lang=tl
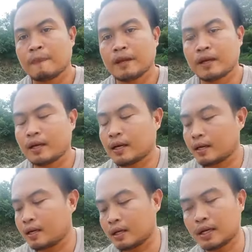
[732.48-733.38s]

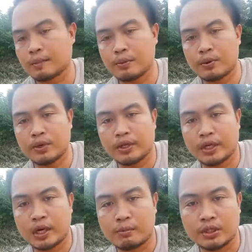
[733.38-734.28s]
uh, Nagapu
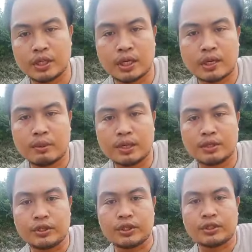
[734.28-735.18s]
iti Kabisera
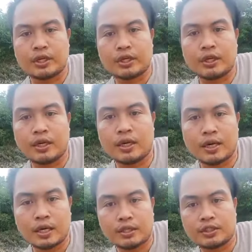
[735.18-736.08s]
27
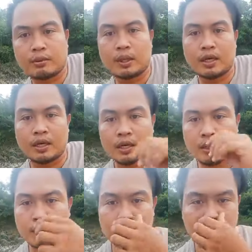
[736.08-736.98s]
Ilagan Isabela
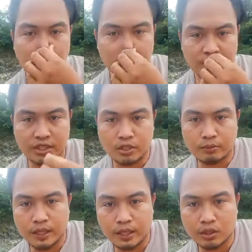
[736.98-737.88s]
Bebski,
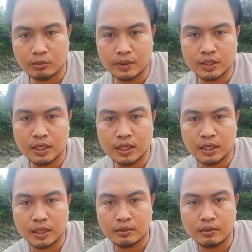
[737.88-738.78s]
umay kanto pa siya
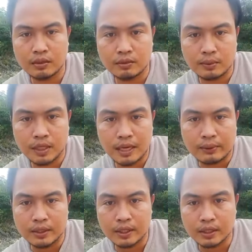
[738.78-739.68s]
rin idol no
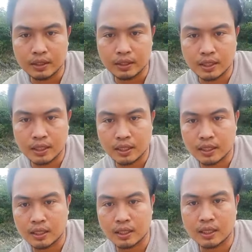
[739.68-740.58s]
makaawid nak
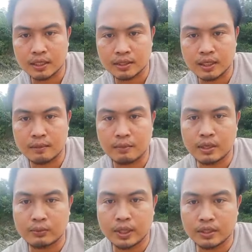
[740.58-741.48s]
dita naklang San
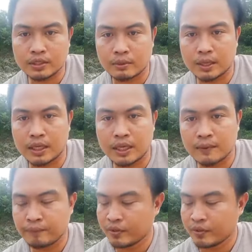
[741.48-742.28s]
Manuel Isabela.